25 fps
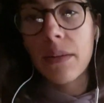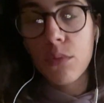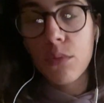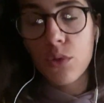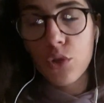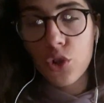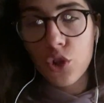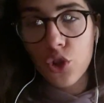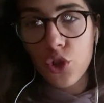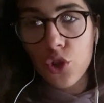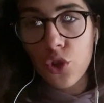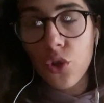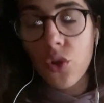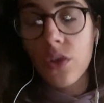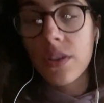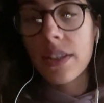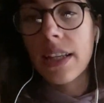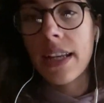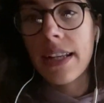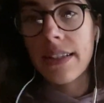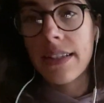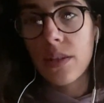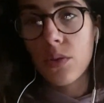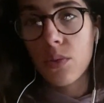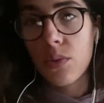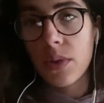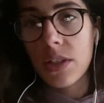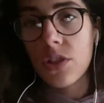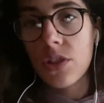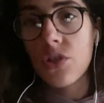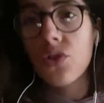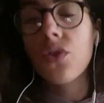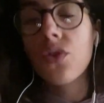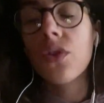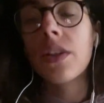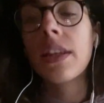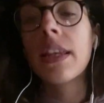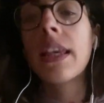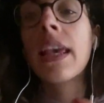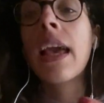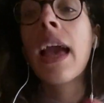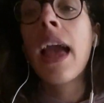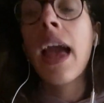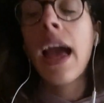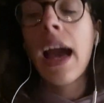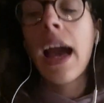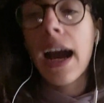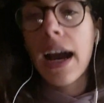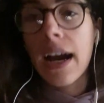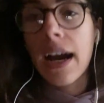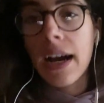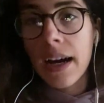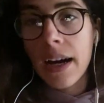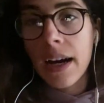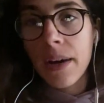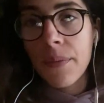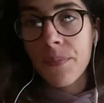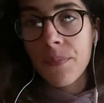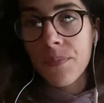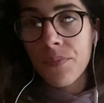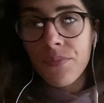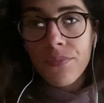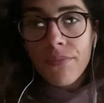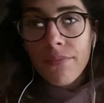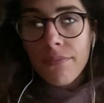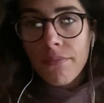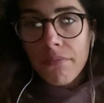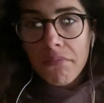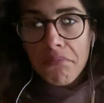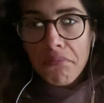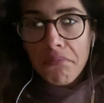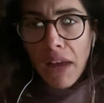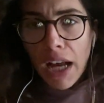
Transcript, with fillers: emozioni e le situazioni um,